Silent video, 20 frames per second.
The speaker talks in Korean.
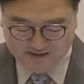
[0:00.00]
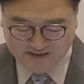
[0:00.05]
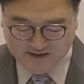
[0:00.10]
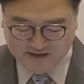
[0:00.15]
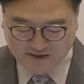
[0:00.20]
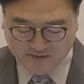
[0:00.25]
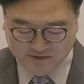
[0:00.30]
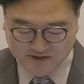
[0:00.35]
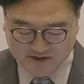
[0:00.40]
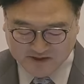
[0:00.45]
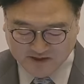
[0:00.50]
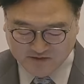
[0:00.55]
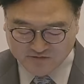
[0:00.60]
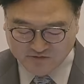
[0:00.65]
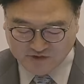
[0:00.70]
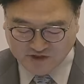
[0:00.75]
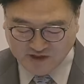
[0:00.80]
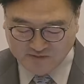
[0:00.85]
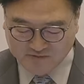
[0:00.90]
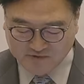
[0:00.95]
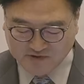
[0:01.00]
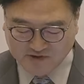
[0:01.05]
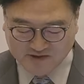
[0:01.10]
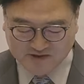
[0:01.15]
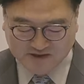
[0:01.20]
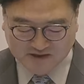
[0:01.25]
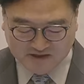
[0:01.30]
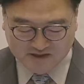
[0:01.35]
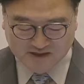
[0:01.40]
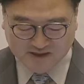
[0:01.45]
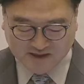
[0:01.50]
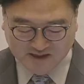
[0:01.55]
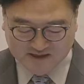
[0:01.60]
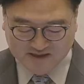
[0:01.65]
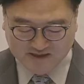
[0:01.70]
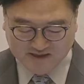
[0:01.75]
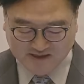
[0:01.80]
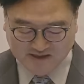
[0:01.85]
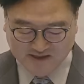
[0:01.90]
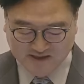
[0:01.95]
21대 국회부터
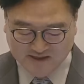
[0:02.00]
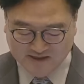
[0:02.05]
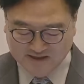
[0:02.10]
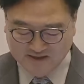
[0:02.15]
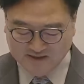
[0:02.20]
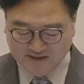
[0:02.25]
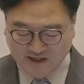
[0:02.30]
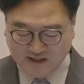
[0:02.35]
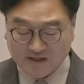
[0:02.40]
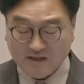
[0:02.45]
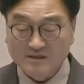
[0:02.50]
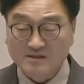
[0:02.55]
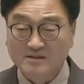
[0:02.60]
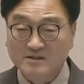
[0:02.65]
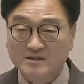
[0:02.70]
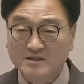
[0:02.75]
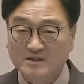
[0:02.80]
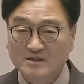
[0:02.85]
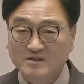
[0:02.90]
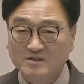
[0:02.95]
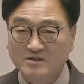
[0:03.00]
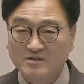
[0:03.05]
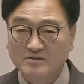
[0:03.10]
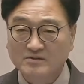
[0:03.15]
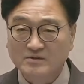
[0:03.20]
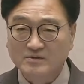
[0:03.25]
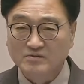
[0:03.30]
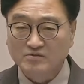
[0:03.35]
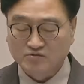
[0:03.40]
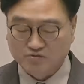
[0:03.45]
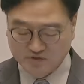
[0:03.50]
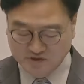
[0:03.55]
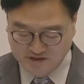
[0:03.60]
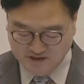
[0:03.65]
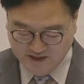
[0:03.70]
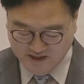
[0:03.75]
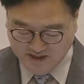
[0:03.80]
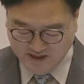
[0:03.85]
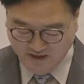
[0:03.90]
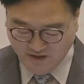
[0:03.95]
지금까지 나라를 지키던
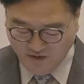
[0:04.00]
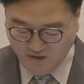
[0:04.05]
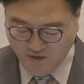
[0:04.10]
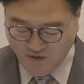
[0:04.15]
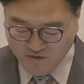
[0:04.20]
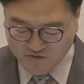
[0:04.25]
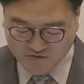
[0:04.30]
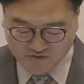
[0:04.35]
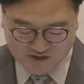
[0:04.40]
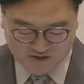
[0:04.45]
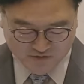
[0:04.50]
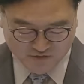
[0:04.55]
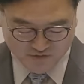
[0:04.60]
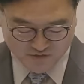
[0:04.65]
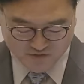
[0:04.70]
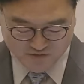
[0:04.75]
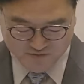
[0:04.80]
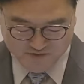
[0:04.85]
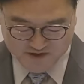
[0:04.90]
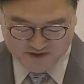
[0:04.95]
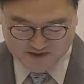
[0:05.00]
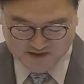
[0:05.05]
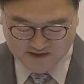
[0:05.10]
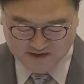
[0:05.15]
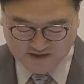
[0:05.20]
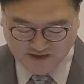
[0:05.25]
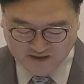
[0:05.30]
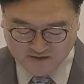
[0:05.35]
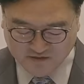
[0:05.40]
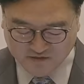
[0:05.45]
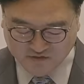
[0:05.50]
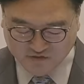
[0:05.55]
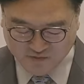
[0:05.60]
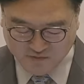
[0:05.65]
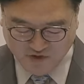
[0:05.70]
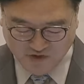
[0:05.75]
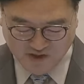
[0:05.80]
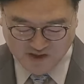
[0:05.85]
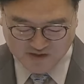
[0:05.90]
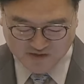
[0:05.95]
군인의 억울한 죽음의 진상을
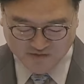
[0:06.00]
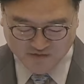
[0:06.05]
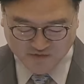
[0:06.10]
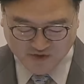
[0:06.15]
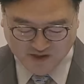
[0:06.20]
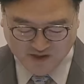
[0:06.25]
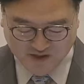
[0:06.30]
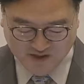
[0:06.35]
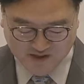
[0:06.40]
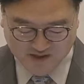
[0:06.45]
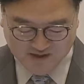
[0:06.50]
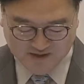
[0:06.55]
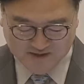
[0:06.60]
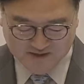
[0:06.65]
규명하기 위해